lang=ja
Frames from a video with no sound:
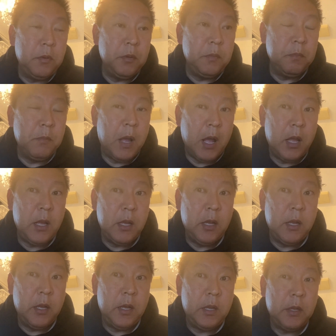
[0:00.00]
ま
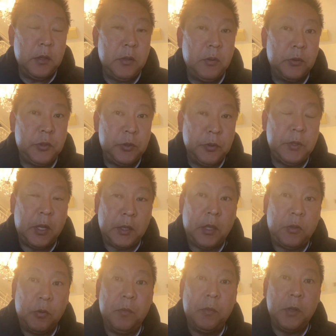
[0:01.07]
あ、途中だった
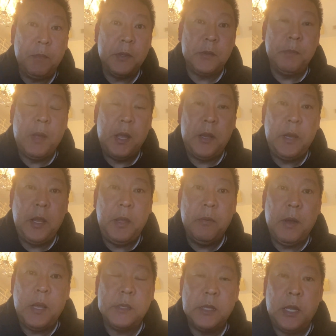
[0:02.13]
と思います。まあ、令
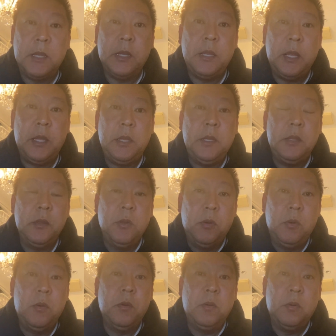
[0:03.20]
和3年
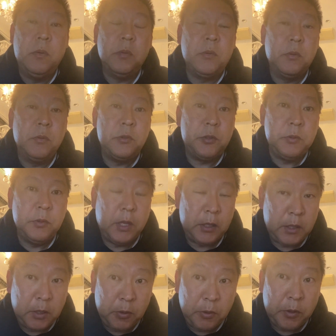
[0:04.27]
の途中だっ
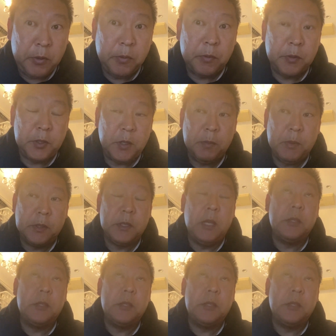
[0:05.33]
たと記憶しています。最